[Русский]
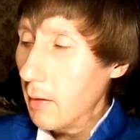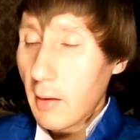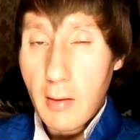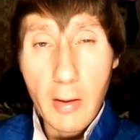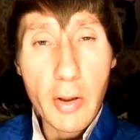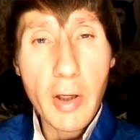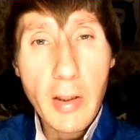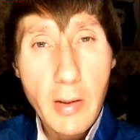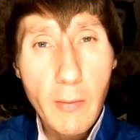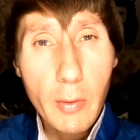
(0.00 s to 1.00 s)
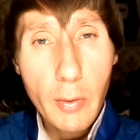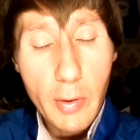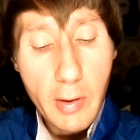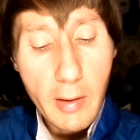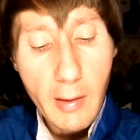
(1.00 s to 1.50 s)
Кстати, часть его
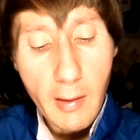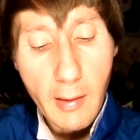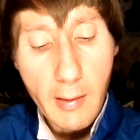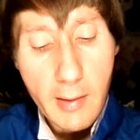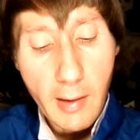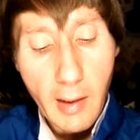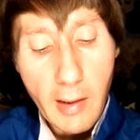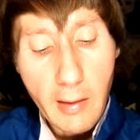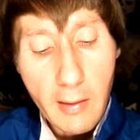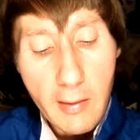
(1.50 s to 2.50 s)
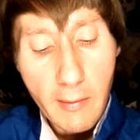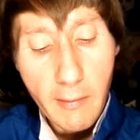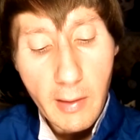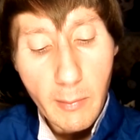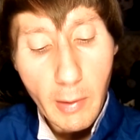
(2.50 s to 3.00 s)
души а, сохранилась в
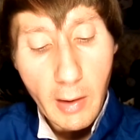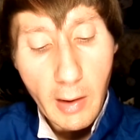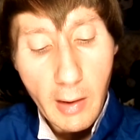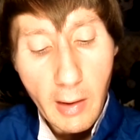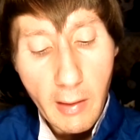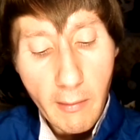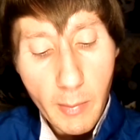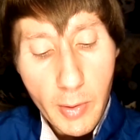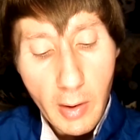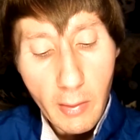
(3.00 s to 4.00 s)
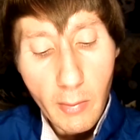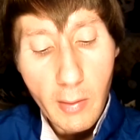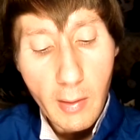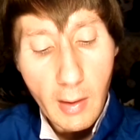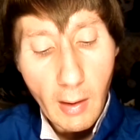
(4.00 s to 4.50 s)
этом эгрегоре, и вообще, ну,
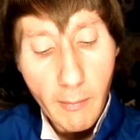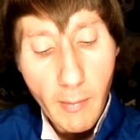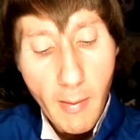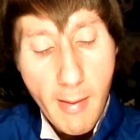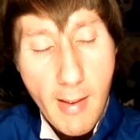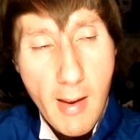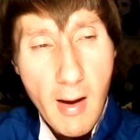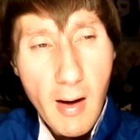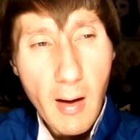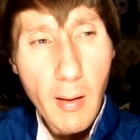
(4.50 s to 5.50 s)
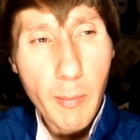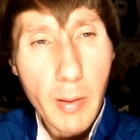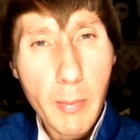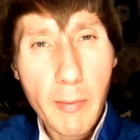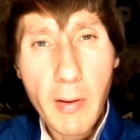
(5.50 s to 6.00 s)
там
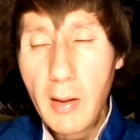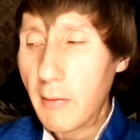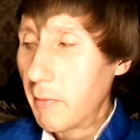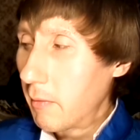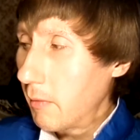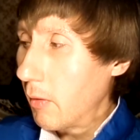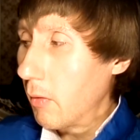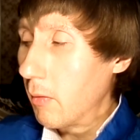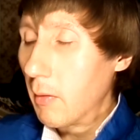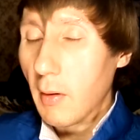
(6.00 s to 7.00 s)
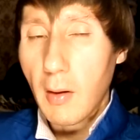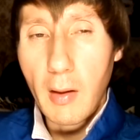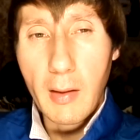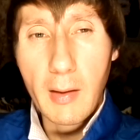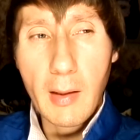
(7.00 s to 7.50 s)
пребывает
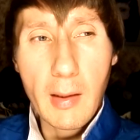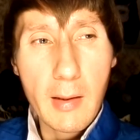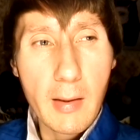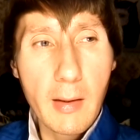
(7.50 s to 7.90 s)
над...